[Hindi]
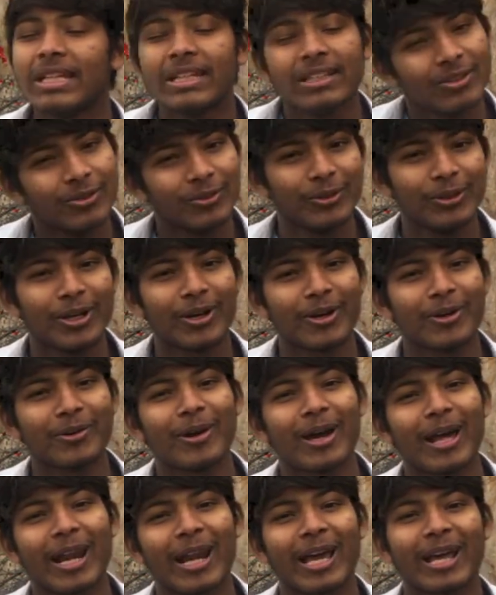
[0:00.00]
दुनिया को
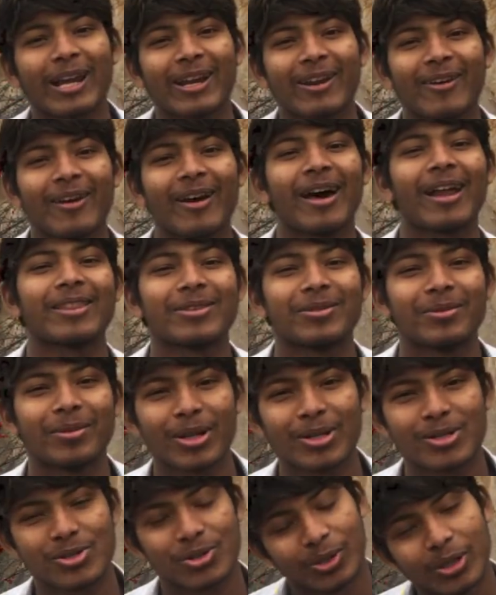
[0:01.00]
वायरल कर रहे हो यार
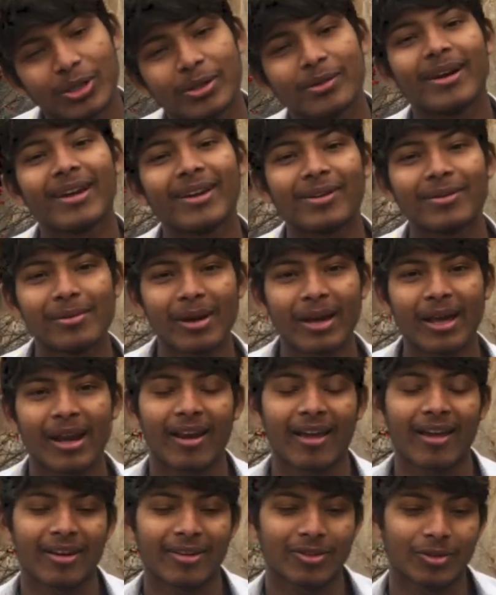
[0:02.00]
तुम्हारे छोटे भाई को
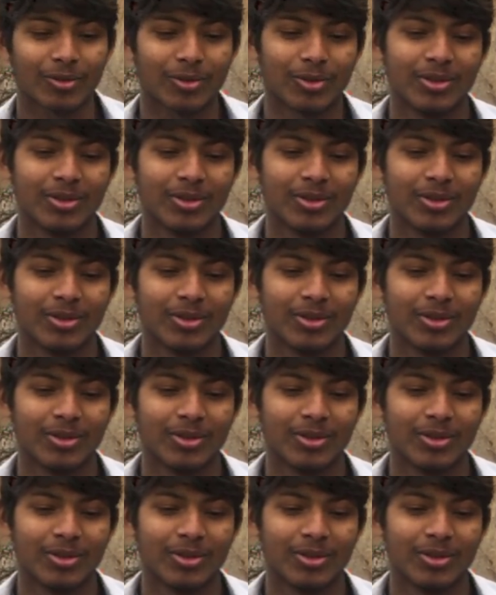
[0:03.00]
वायरल कर दो